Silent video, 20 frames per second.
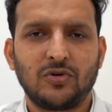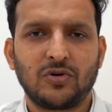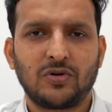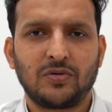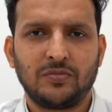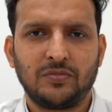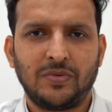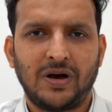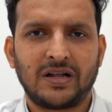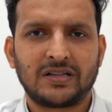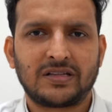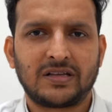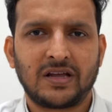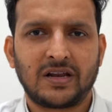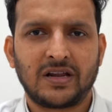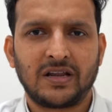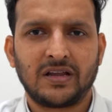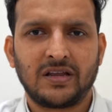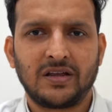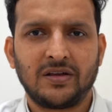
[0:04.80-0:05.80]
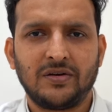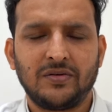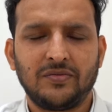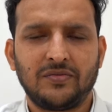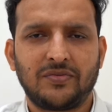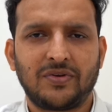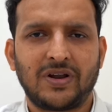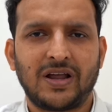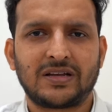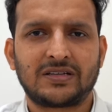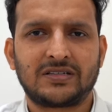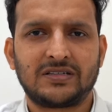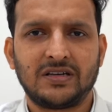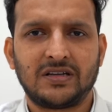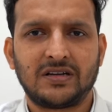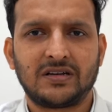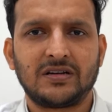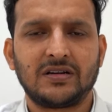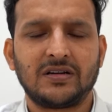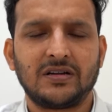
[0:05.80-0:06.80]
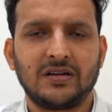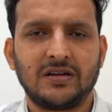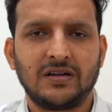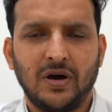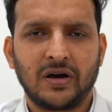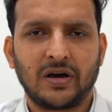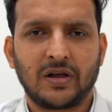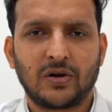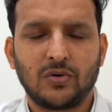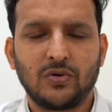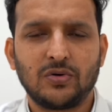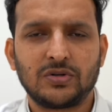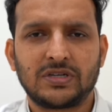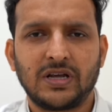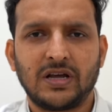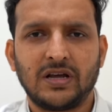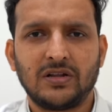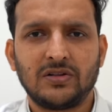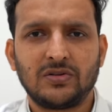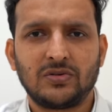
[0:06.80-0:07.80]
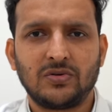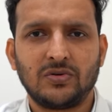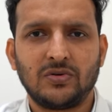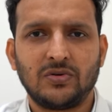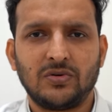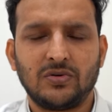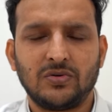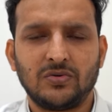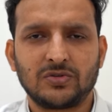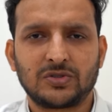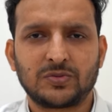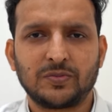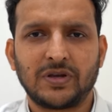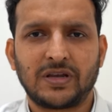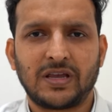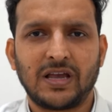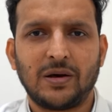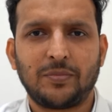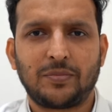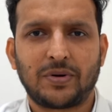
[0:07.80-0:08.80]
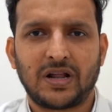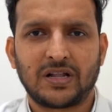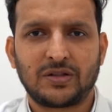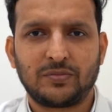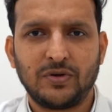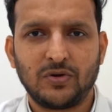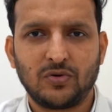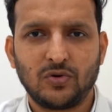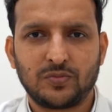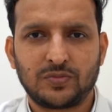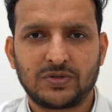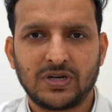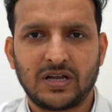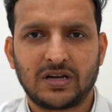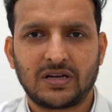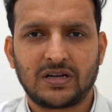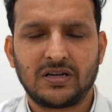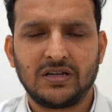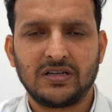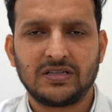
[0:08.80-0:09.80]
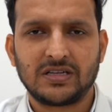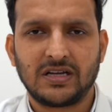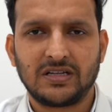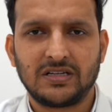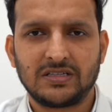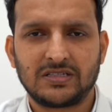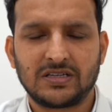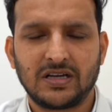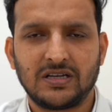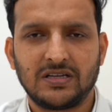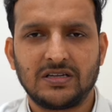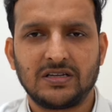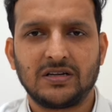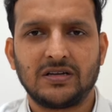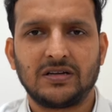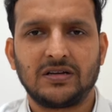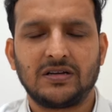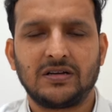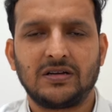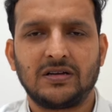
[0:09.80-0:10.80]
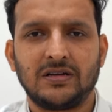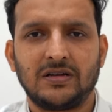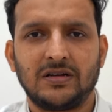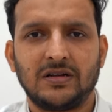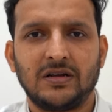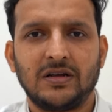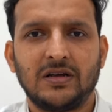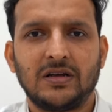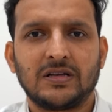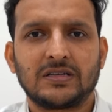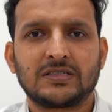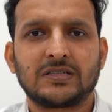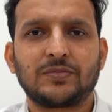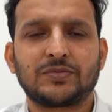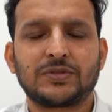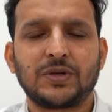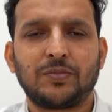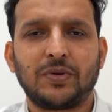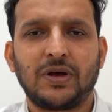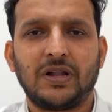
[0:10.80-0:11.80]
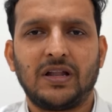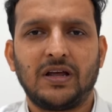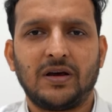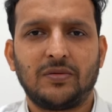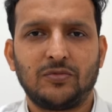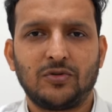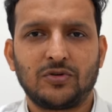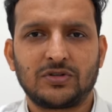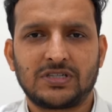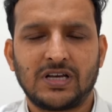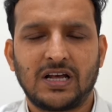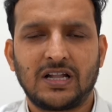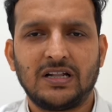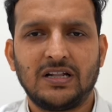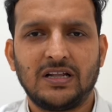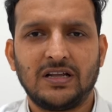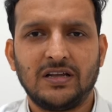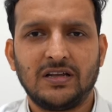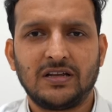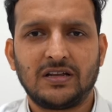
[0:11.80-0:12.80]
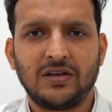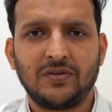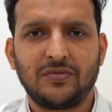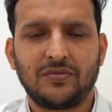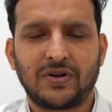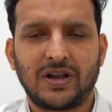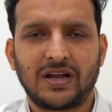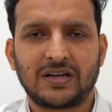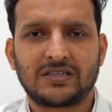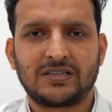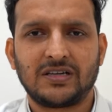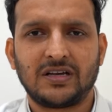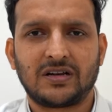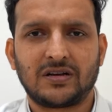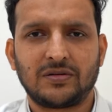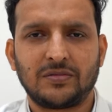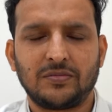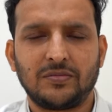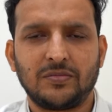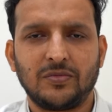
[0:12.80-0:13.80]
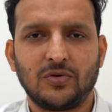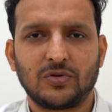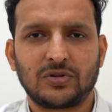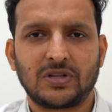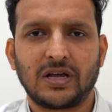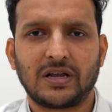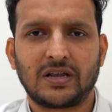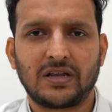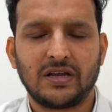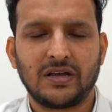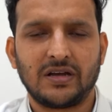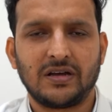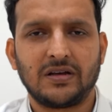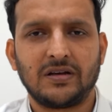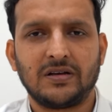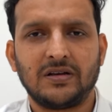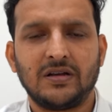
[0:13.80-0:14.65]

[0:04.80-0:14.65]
लोग बात करेंगे फ्रैक्चर अगर हो जाए तो उसमें क्या प्राथमिक उपचार की जानी चाहिए सबसे पहले हम लोग जान लें कि फ्रैक्चर होता क्या है